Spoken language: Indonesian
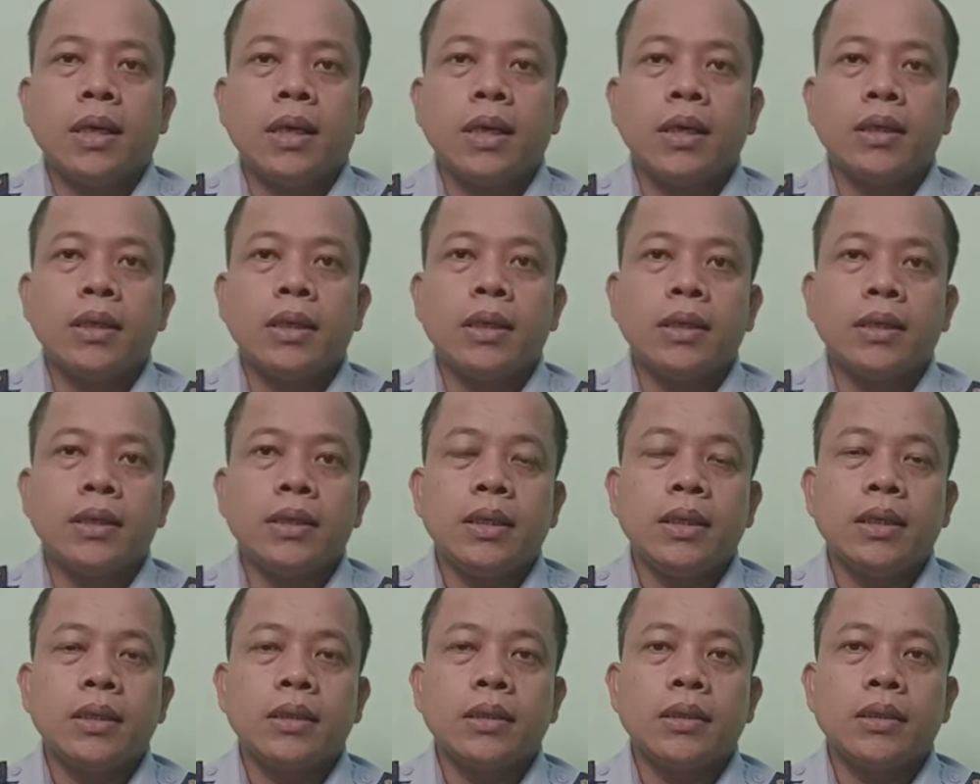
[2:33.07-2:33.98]
ada
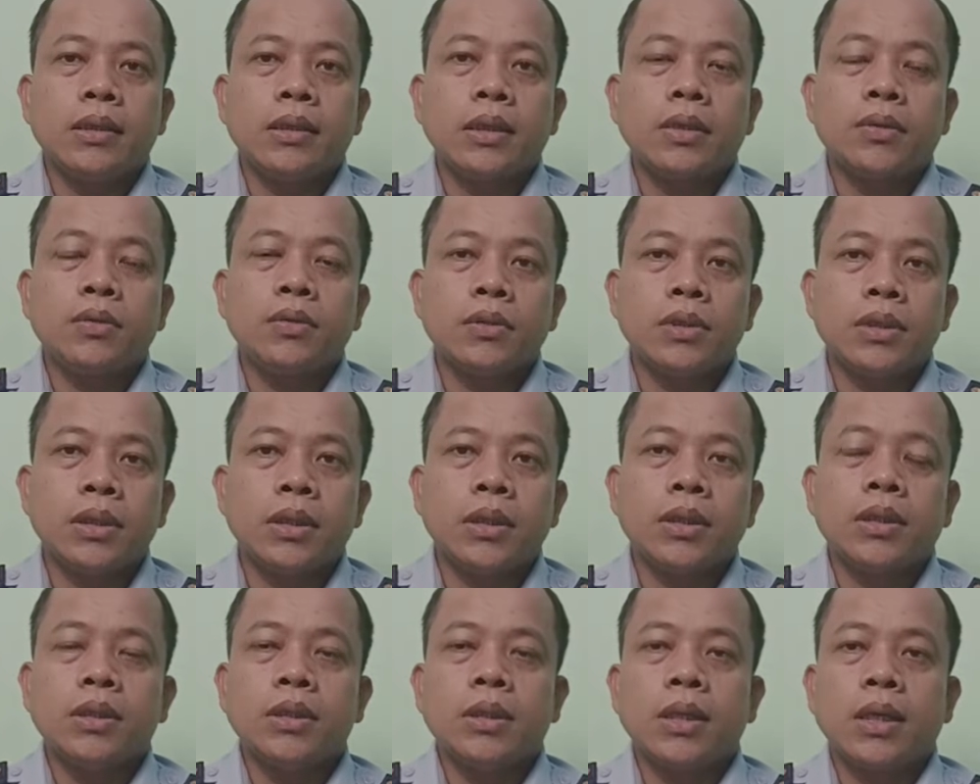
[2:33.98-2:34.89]
yang
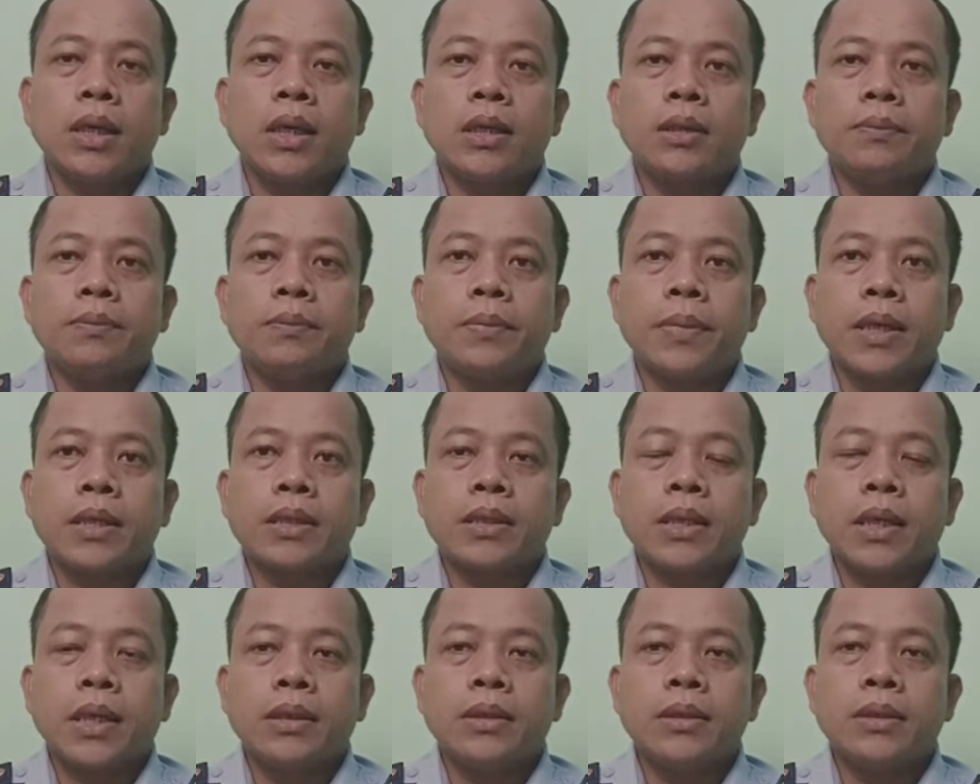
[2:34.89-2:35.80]
terusik dengan
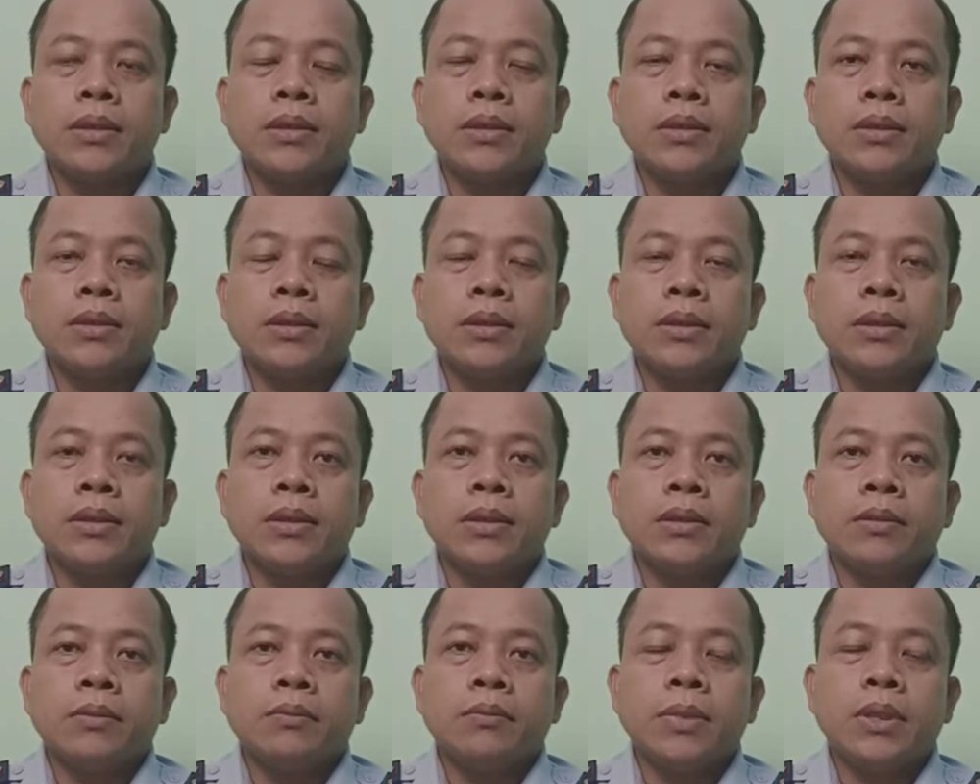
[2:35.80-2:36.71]
perasaannya,
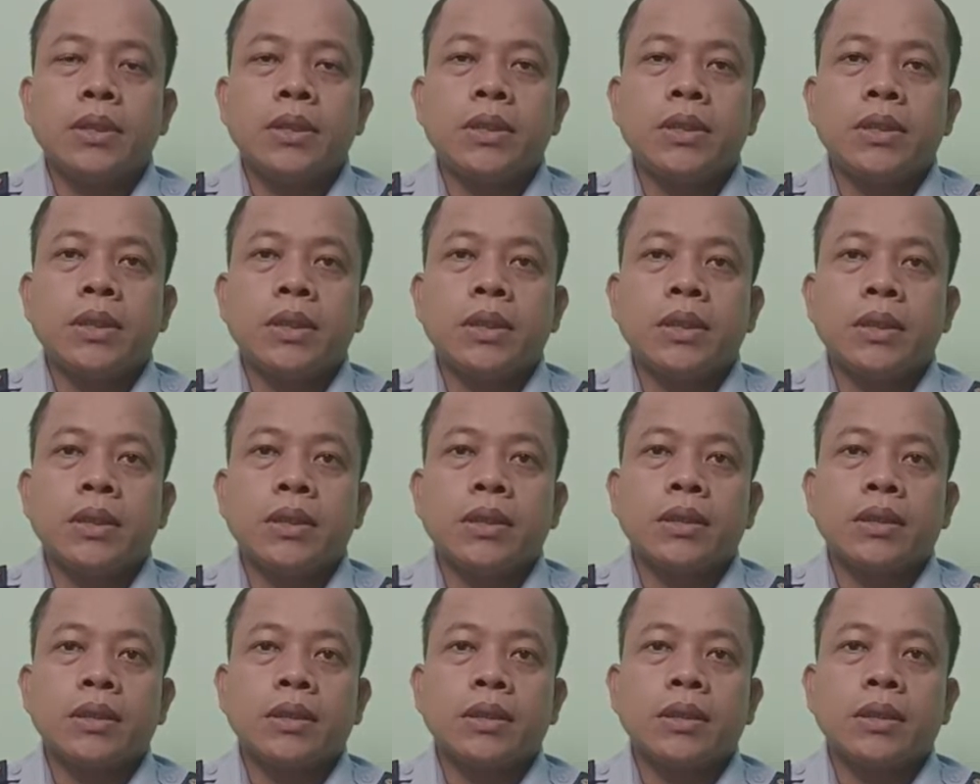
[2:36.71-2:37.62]

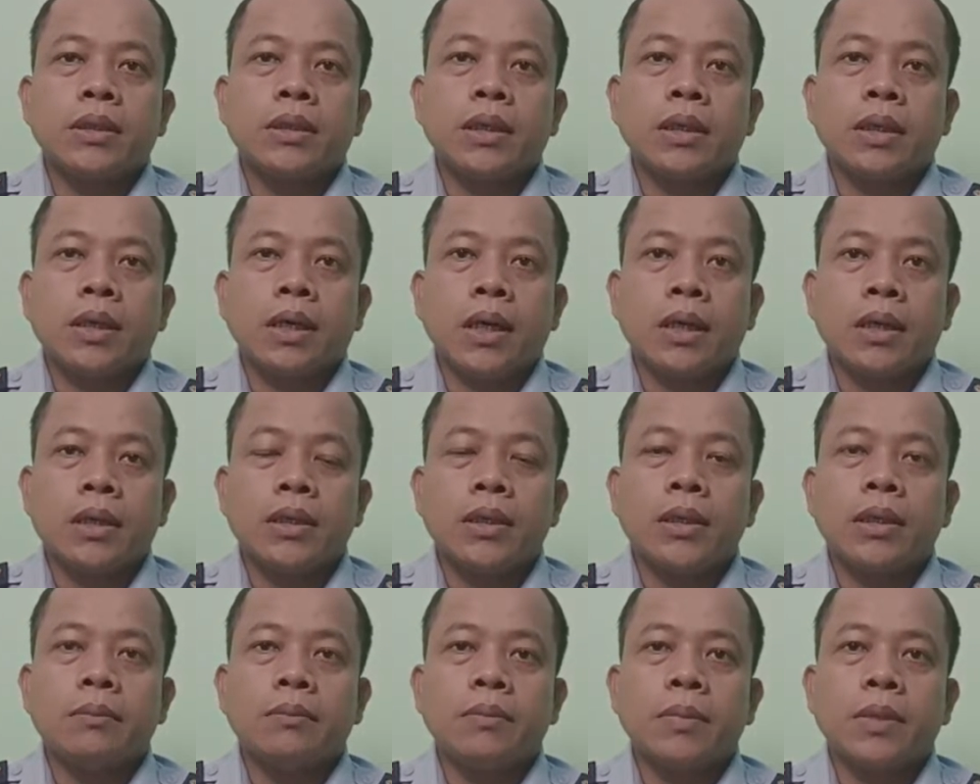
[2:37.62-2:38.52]
bisa
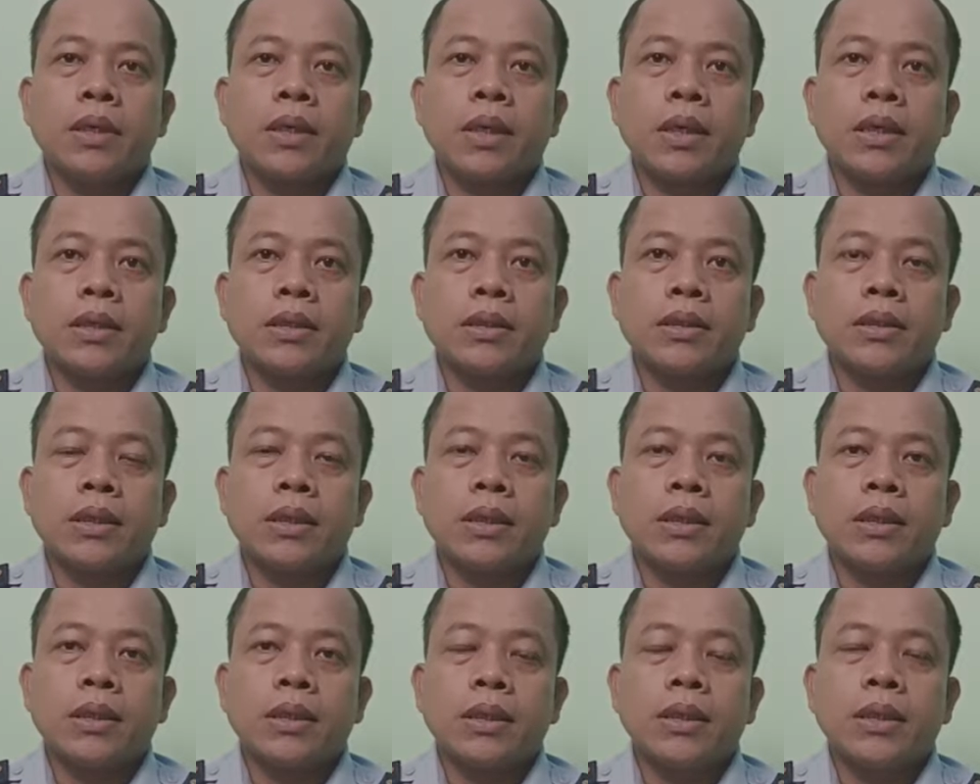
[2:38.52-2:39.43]
karena
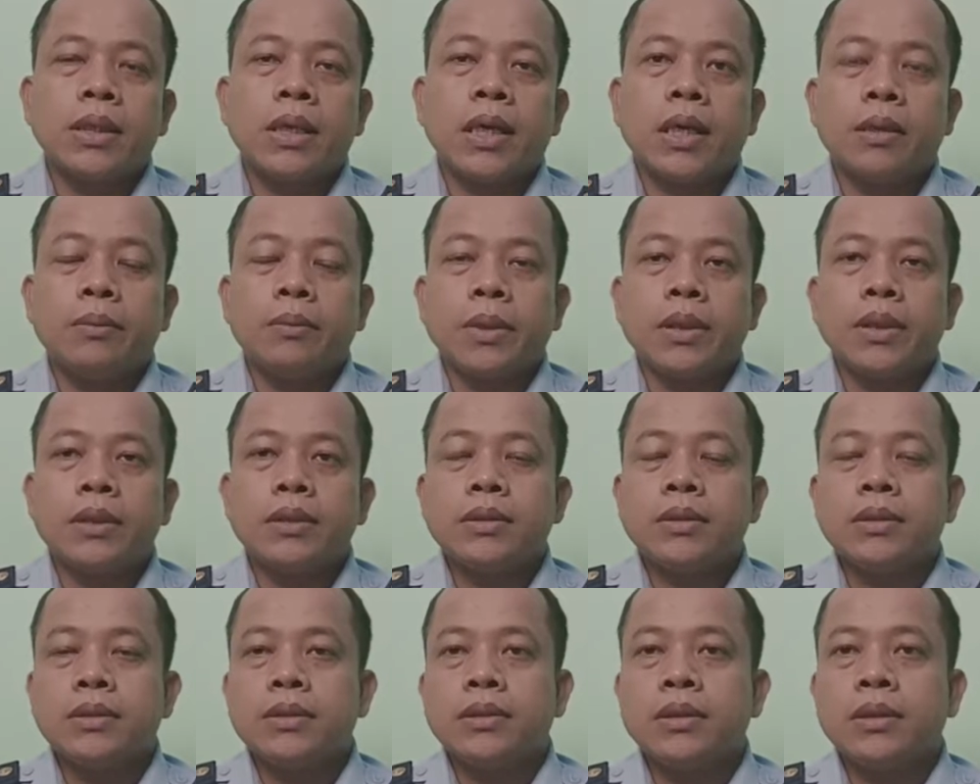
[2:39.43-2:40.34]
merasa tidak aman,